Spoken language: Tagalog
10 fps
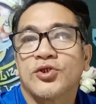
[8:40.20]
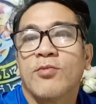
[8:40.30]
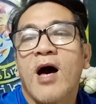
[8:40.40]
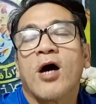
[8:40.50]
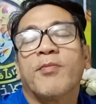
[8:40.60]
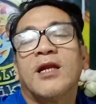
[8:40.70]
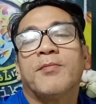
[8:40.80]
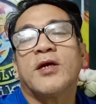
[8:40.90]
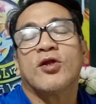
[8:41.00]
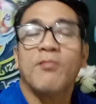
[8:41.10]
So mga
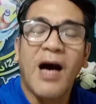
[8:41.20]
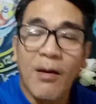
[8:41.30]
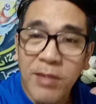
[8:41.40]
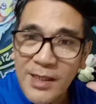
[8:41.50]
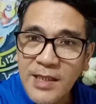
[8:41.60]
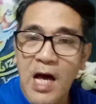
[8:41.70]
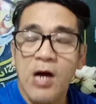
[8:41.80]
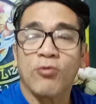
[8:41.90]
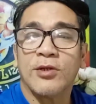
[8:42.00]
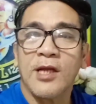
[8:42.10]
kapalikpik na ba,
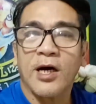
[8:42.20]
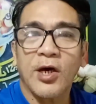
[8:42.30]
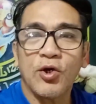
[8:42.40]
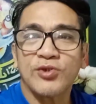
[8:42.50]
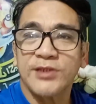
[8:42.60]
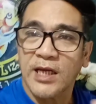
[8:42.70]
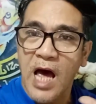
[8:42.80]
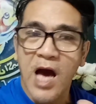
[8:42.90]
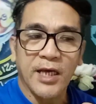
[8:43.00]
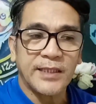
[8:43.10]
balitaan ko na lang kayo
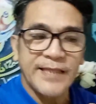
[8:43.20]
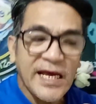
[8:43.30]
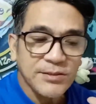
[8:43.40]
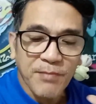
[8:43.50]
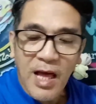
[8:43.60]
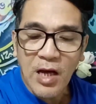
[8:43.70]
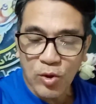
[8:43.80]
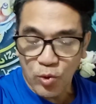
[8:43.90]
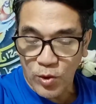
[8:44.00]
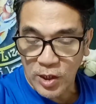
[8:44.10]
sa aking next
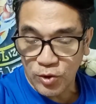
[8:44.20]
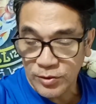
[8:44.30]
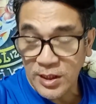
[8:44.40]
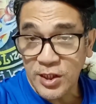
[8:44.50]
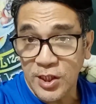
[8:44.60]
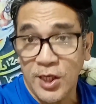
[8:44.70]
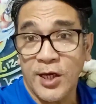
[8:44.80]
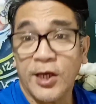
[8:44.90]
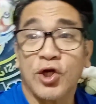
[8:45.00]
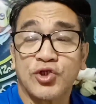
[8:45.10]
vlog kung anong
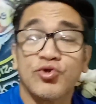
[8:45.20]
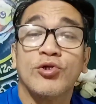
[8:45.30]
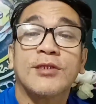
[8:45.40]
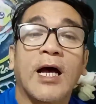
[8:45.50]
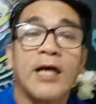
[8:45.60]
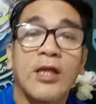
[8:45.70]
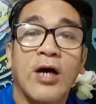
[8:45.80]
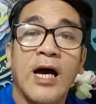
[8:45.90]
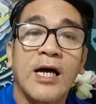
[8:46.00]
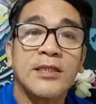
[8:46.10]
naging resulta
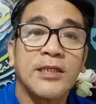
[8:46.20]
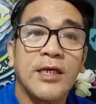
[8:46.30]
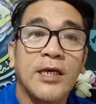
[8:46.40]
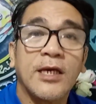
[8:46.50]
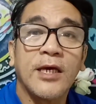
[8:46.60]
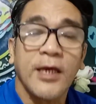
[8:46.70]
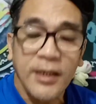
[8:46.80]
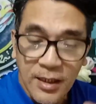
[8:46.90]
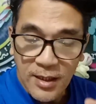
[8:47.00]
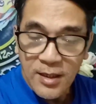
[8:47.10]
ng
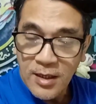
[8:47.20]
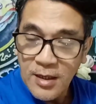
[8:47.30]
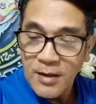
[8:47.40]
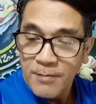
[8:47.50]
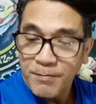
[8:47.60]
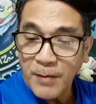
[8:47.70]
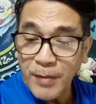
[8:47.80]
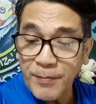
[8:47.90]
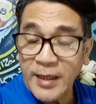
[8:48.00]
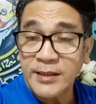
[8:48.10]
ating
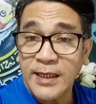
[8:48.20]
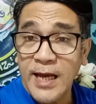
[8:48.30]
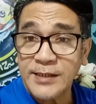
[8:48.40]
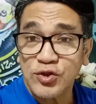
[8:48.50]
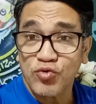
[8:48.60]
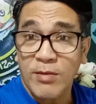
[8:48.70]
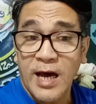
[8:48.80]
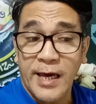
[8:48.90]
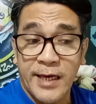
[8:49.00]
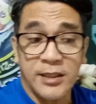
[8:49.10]
pagpe-fertilize ng
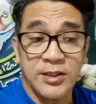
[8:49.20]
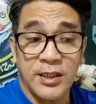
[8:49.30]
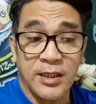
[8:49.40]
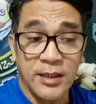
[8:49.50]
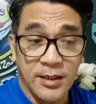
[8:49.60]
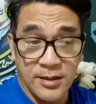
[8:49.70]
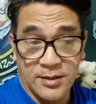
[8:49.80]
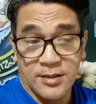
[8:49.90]
mga egg ni